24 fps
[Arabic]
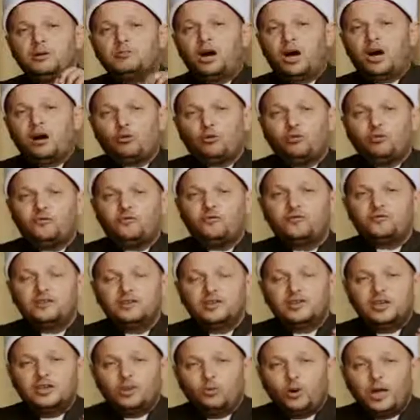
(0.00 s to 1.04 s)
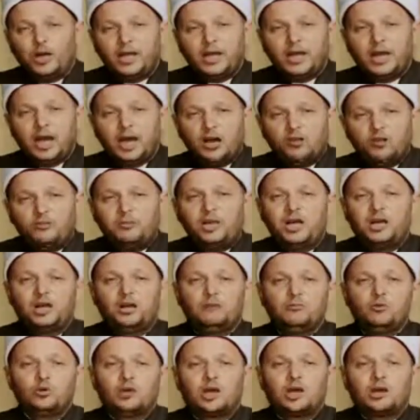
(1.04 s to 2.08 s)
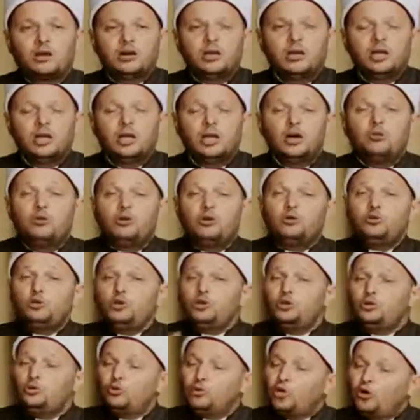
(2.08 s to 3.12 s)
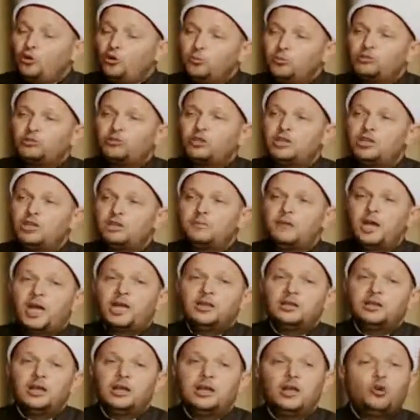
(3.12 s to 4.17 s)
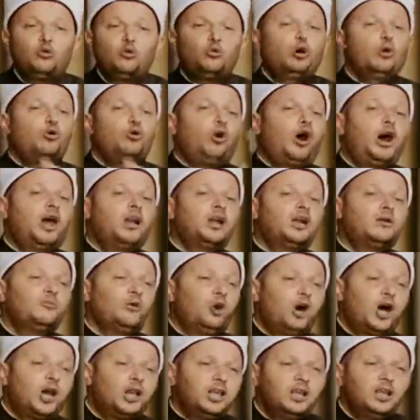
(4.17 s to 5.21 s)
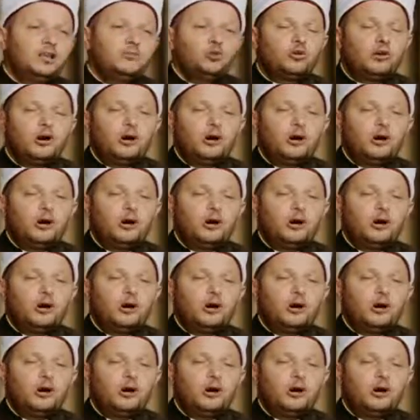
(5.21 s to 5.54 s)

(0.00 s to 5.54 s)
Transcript: بالمعروف وينهاهم عن المنكر ويحل لهم الطيبات ويحرم عليهم